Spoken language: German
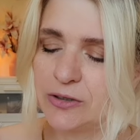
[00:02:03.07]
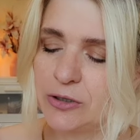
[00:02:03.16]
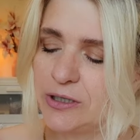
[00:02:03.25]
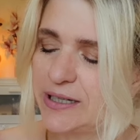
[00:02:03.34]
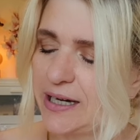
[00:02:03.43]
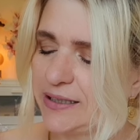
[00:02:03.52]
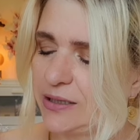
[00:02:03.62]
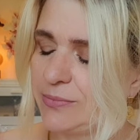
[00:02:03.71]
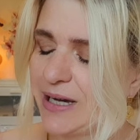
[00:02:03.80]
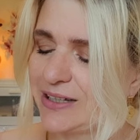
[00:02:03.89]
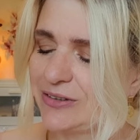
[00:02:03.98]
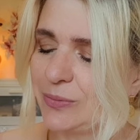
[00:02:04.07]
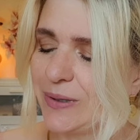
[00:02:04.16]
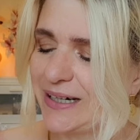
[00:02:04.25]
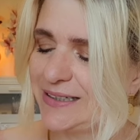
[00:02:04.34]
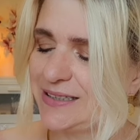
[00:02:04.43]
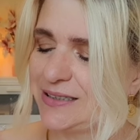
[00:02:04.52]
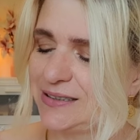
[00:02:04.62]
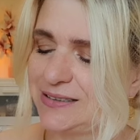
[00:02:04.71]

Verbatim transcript: Colgate Max White.